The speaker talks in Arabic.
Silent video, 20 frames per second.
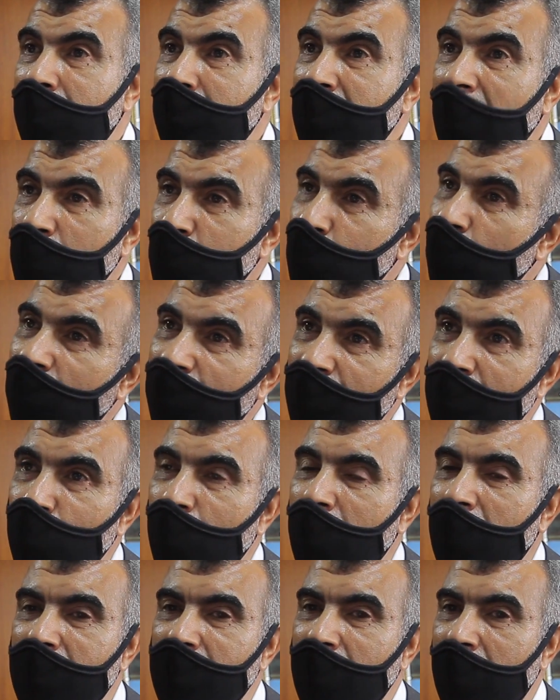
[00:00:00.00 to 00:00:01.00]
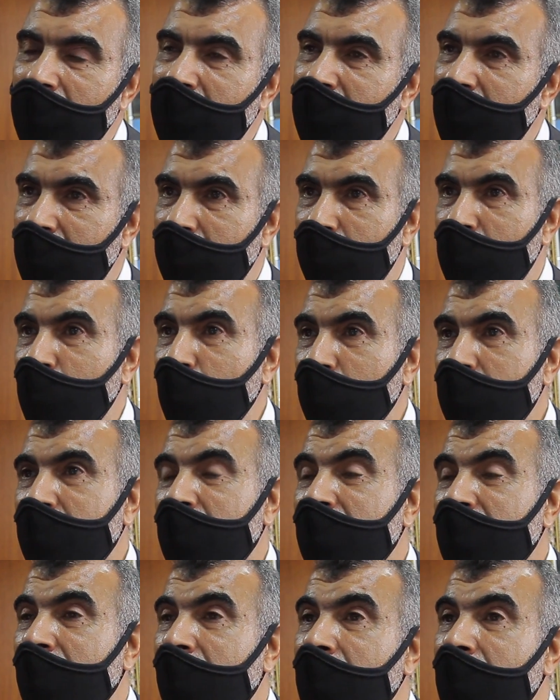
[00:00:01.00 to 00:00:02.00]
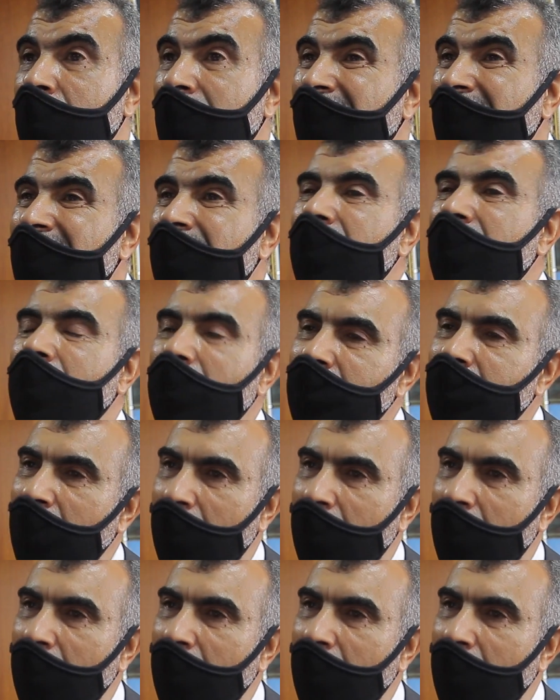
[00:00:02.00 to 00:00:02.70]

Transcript: لم يحصل في مقاطعه سيدي بليوت نظرا لقله